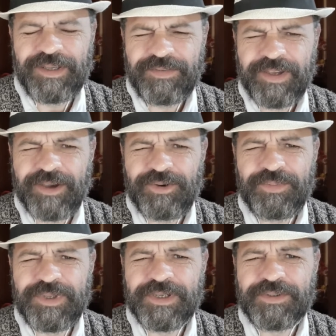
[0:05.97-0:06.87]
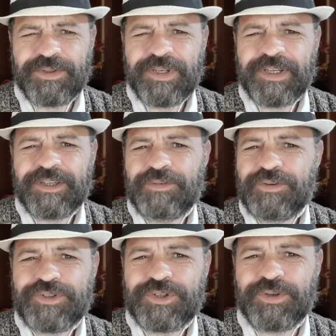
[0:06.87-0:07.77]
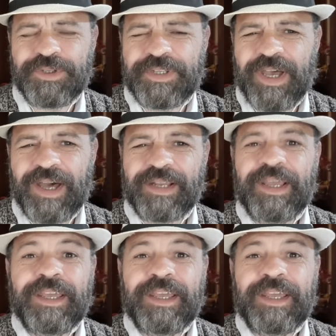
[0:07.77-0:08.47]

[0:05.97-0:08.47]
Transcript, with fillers: Fica comigo que eu vou te contar.